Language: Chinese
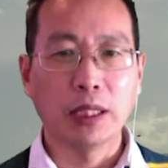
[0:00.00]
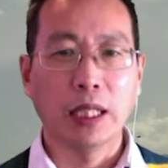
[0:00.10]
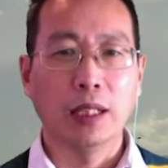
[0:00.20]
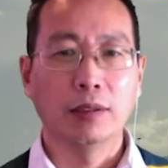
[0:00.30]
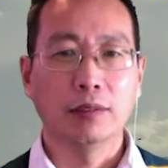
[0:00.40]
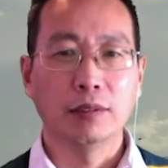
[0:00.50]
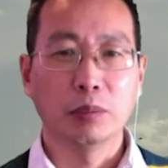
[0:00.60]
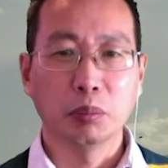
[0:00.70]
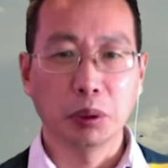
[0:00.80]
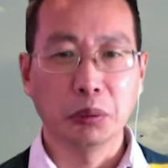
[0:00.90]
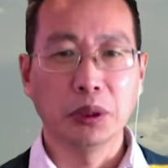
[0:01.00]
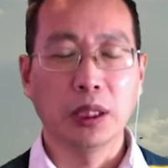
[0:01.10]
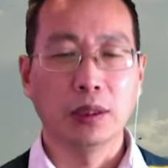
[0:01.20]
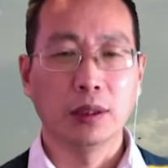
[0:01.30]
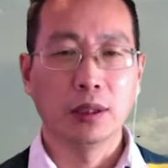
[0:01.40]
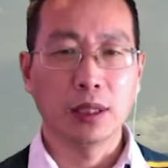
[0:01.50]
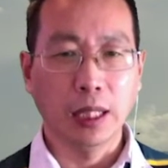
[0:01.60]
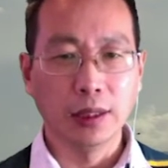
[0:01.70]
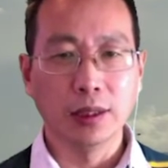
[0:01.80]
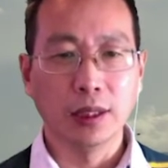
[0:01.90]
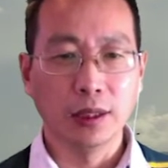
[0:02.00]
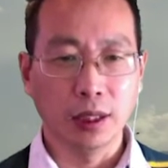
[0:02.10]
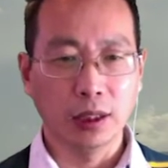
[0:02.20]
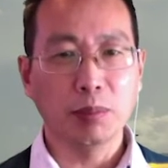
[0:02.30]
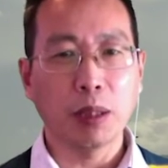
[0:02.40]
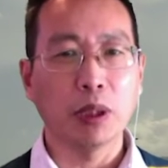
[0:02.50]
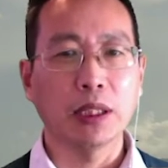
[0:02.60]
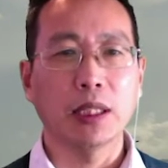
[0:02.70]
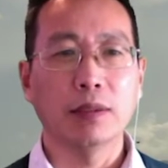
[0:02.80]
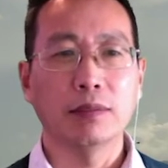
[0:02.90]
钱，普通人、残疾人也是八块钱。